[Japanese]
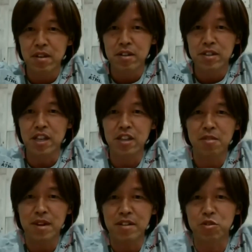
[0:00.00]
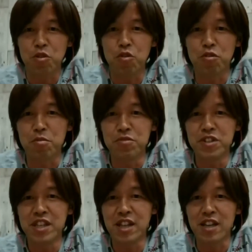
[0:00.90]
センターバックの方を向い
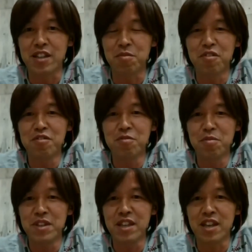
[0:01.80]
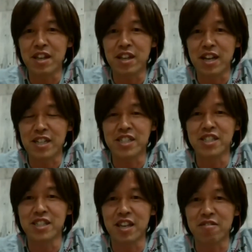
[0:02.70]
てないボールも見ていないで走ってい